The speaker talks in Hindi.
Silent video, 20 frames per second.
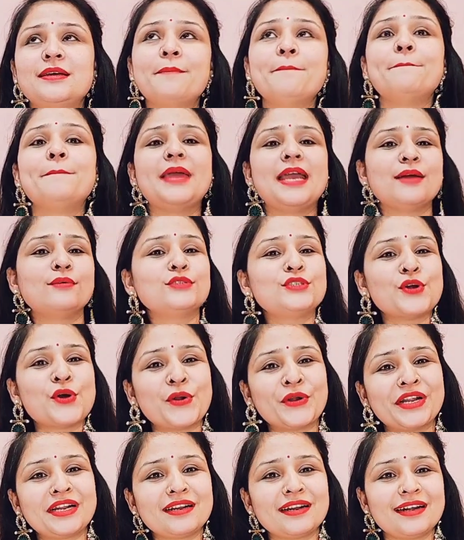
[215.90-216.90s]
जब मैं उसे
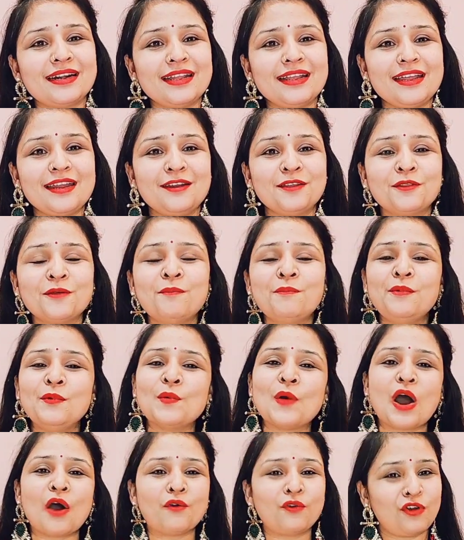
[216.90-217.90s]
ऑर्डर करने गई ना तो
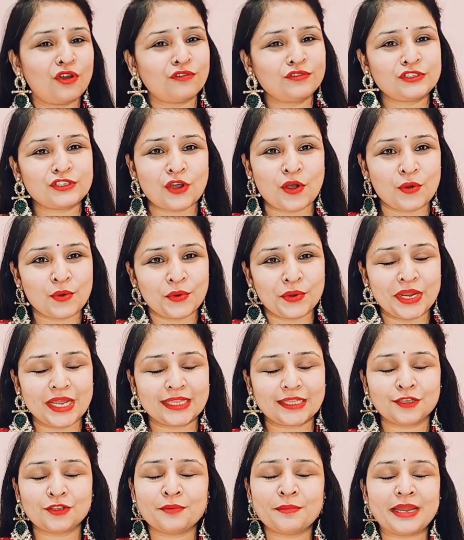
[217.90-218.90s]
ब्लू आउट ऑफ स्टॉक हो
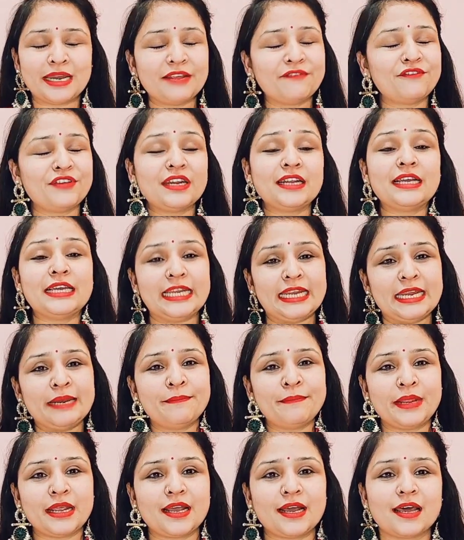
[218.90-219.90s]
गया था तो मैंने फिर
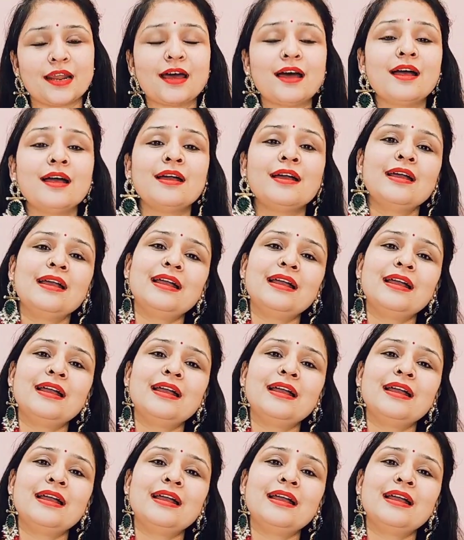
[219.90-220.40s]
ग्रीन पिक करा